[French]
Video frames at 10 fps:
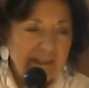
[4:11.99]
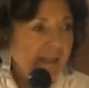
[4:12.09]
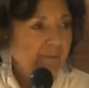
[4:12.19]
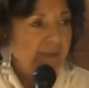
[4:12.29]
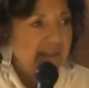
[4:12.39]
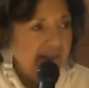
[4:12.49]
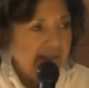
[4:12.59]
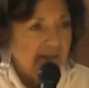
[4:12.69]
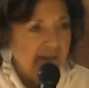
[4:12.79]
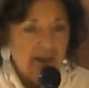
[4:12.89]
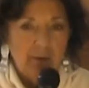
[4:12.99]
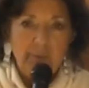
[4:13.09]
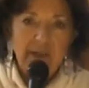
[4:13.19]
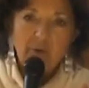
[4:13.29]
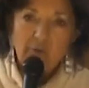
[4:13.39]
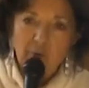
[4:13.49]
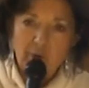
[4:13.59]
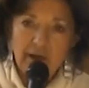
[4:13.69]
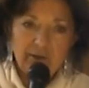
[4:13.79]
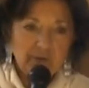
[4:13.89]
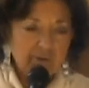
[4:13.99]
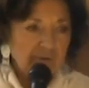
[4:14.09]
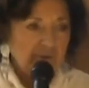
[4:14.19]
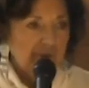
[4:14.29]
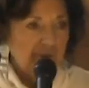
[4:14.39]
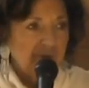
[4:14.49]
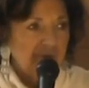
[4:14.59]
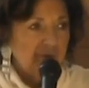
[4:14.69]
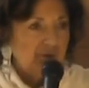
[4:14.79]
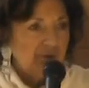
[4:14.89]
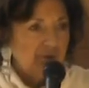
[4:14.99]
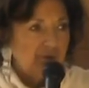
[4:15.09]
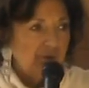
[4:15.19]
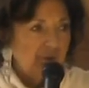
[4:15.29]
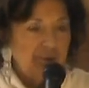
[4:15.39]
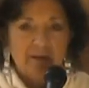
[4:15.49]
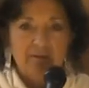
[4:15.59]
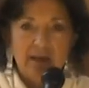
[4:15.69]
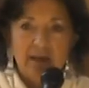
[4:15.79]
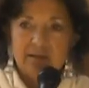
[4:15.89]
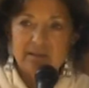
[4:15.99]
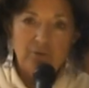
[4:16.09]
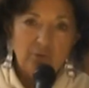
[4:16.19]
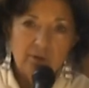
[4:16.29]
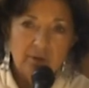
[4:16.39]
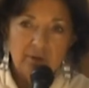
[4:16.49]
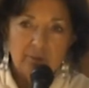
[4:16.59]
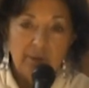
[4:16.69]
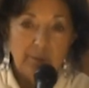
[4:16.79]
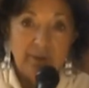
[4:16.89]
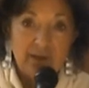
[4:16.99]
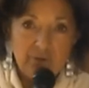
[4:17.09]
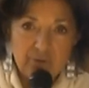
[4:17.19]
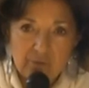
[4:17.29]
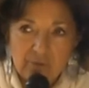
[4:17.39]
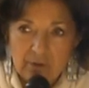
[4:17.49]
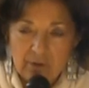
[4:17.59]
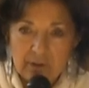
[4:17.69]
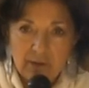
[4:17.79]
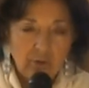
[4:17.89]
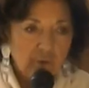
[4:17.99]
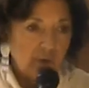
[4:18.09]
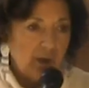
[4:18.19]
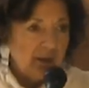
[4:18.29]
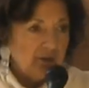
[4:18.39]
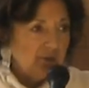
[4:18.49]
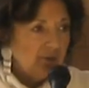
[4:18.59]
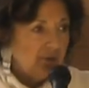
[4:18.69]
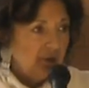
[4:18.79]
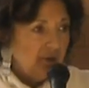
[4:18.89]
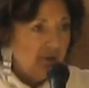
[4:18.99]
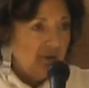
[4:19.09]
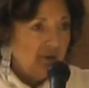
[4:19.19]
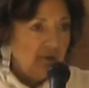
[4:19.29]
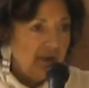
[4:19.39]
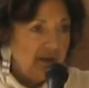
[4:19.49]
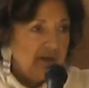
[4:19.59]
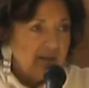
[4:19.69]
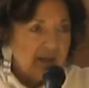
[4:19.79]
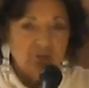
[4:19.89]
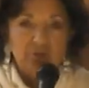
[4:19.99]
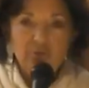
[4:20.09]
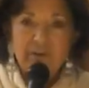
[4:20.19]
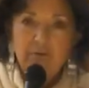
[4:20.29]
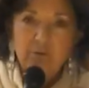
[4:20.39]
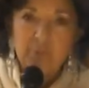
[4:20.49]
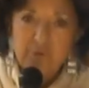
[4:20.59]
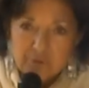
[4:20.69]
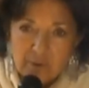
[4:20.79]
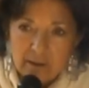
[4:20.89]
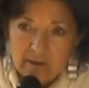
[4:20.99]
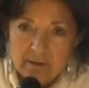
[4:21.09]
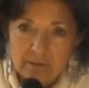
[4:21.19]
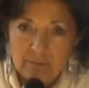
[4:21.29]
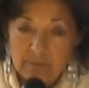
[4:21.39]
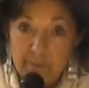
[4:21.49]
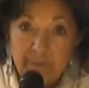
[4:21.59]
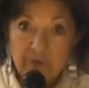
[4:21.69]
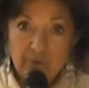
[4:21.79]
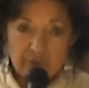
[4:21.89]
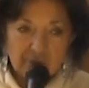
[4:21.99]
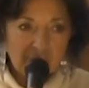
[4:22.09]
Elle m'a dit, mais on croit que, que, le pervers, c'est tout. Mais pas du tout. On croit que euh, il sait ce que nous avons besoin, mais pas du tout.